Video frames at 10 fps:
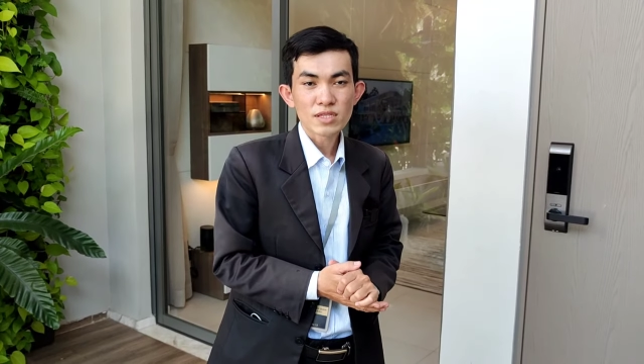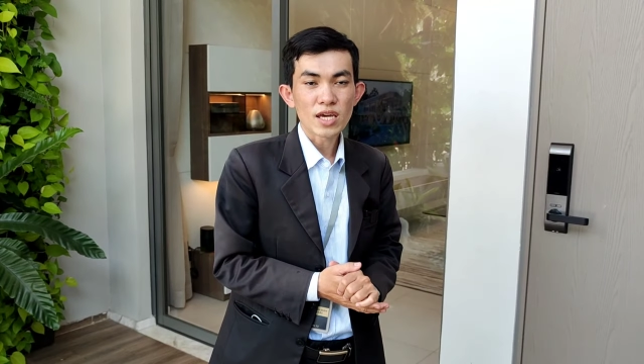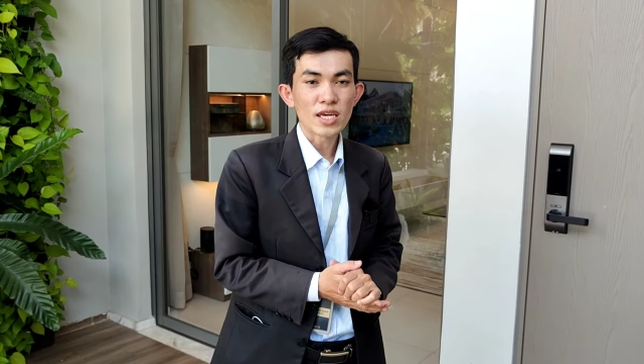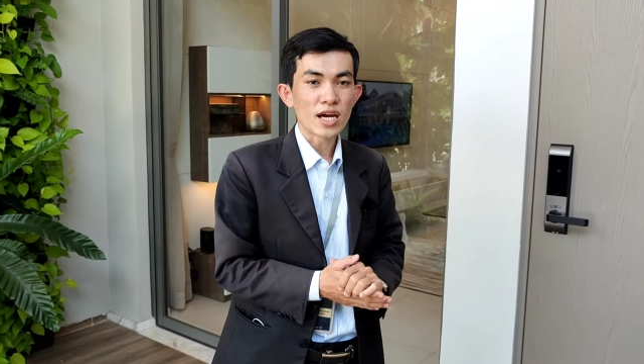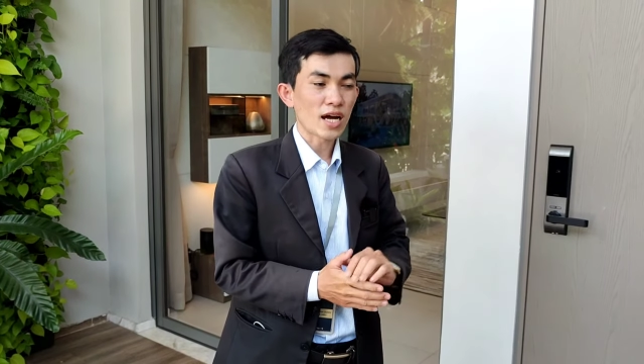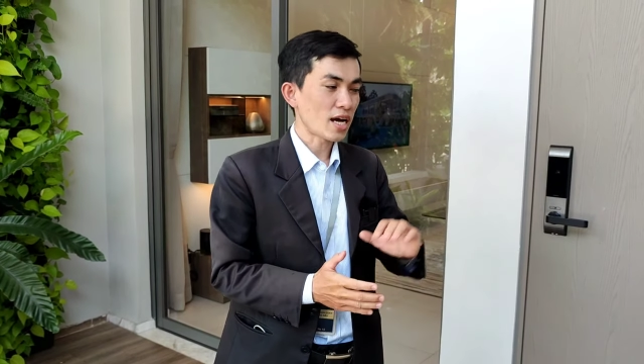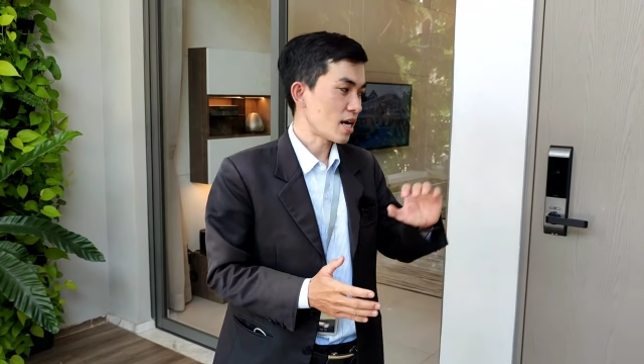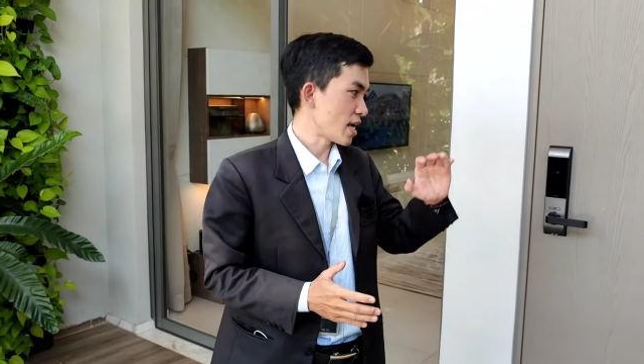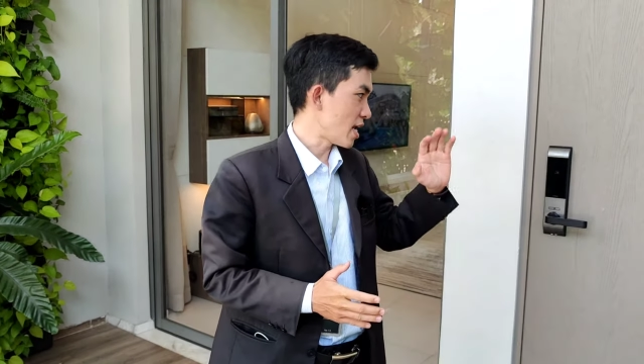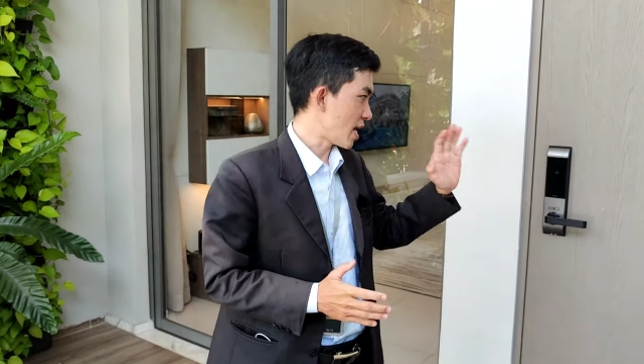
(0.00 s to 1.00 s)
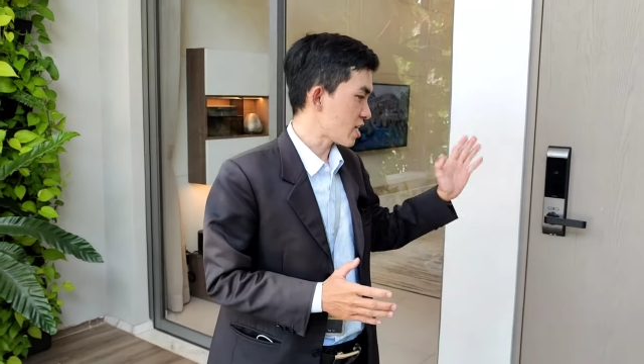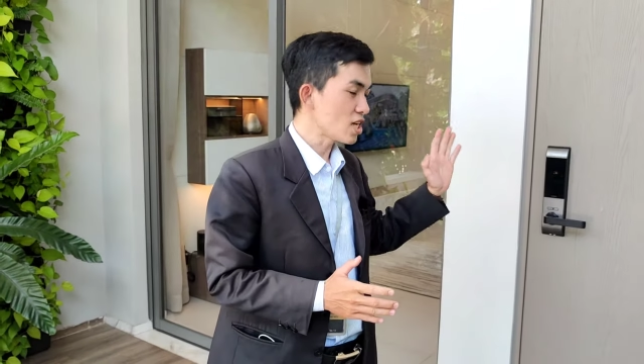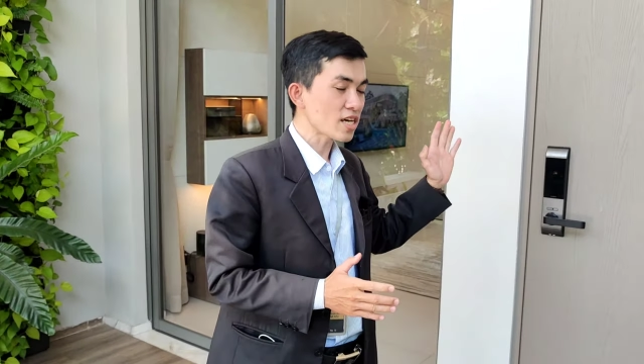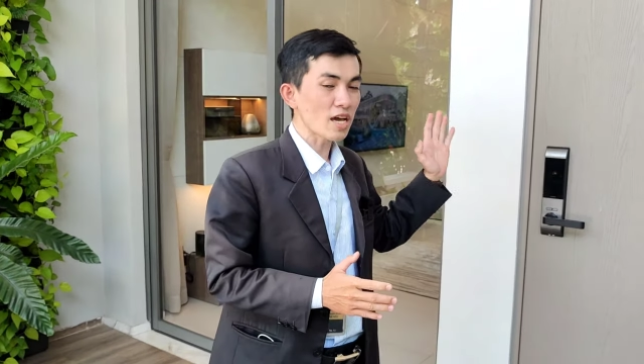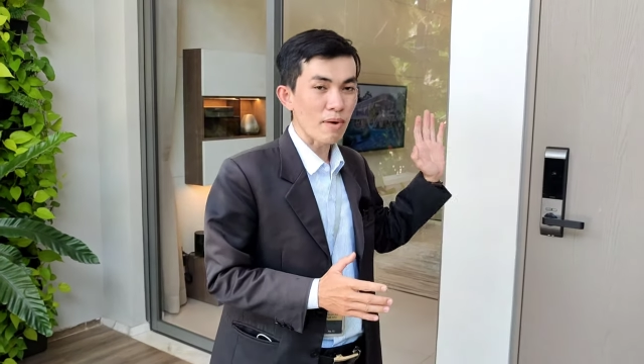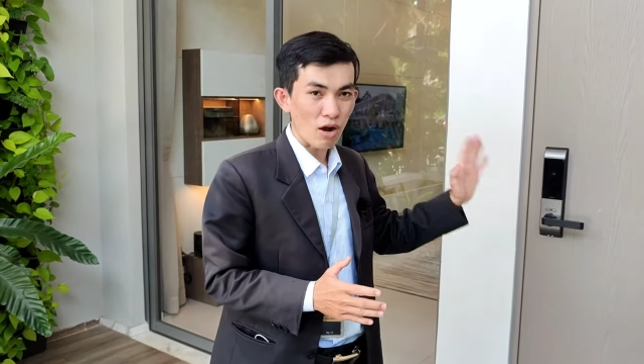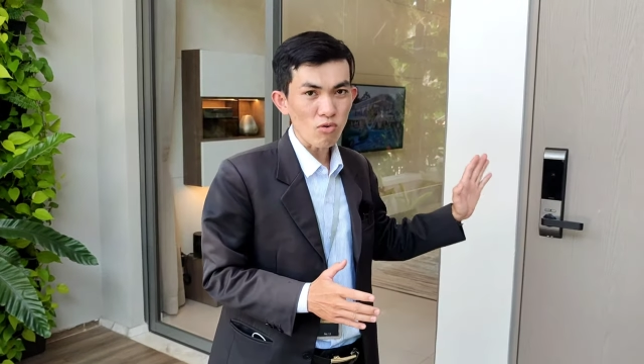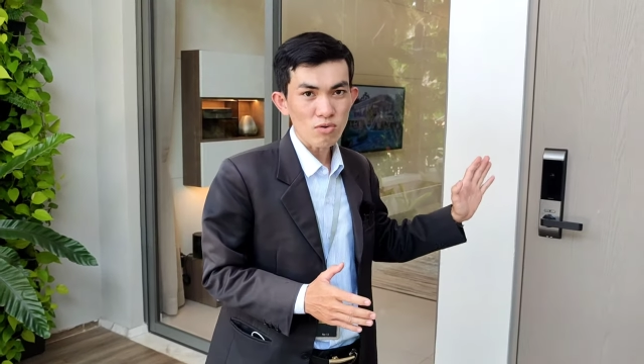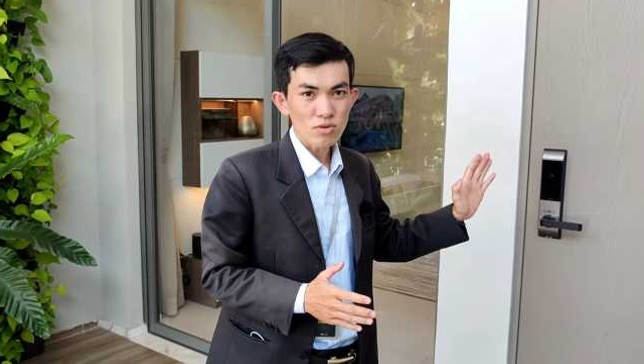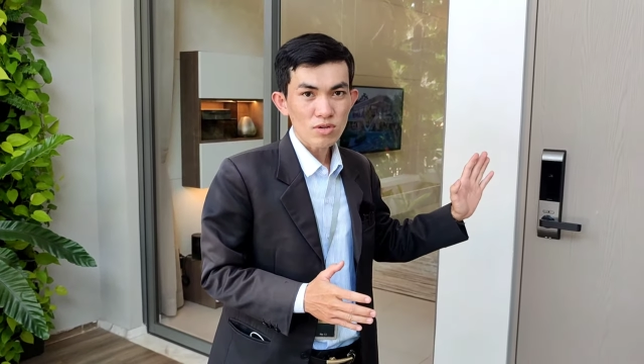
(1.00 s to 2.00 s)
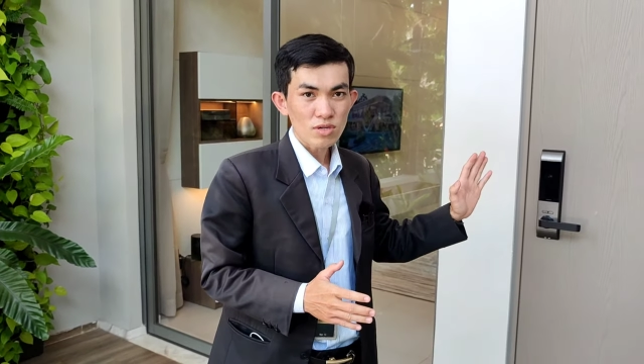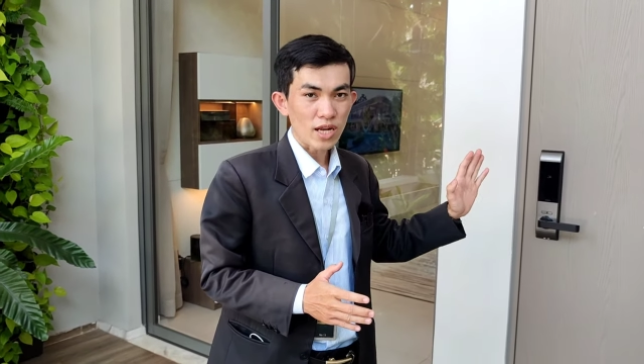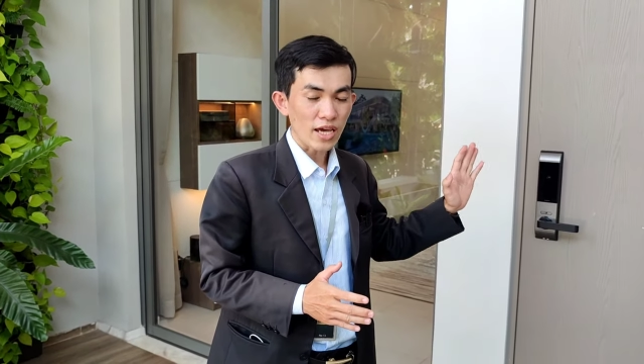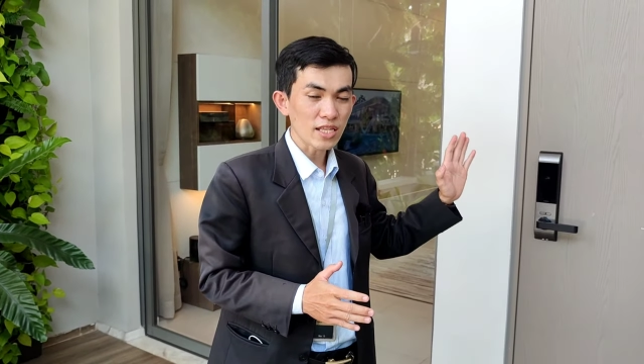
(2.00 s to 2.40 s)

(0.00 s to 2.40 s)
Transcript: thì à, đây là cái thiết kế mẫu để